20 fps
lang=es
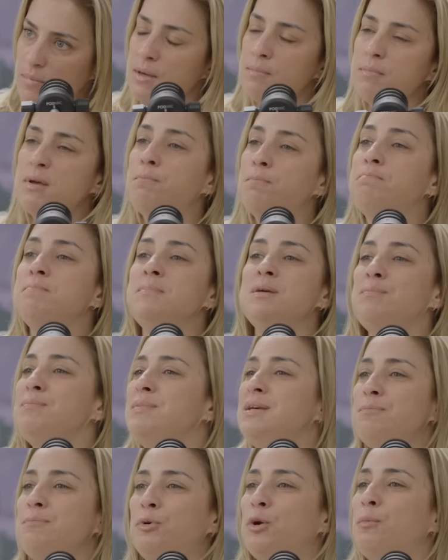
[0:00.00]
mí,
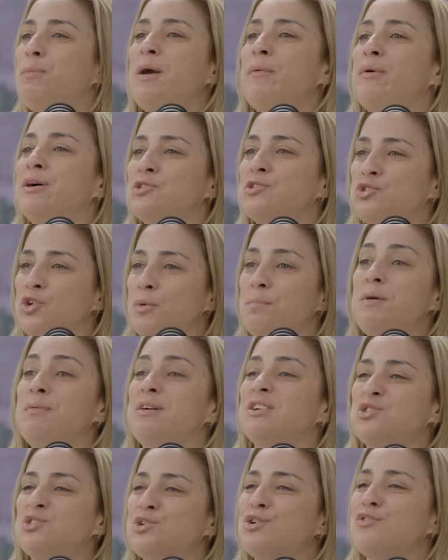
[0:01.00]
mi, propia versión, mi
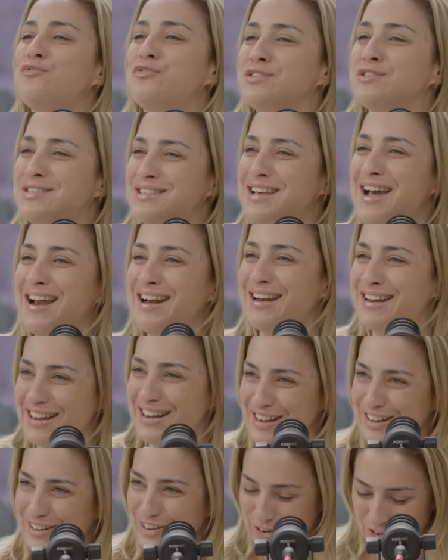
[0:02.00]
versión oficial,
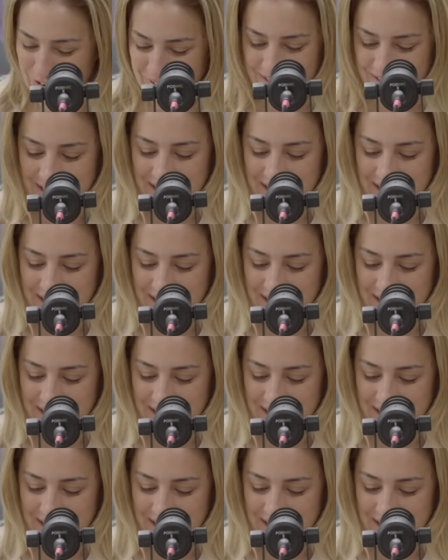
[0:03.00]
¿no?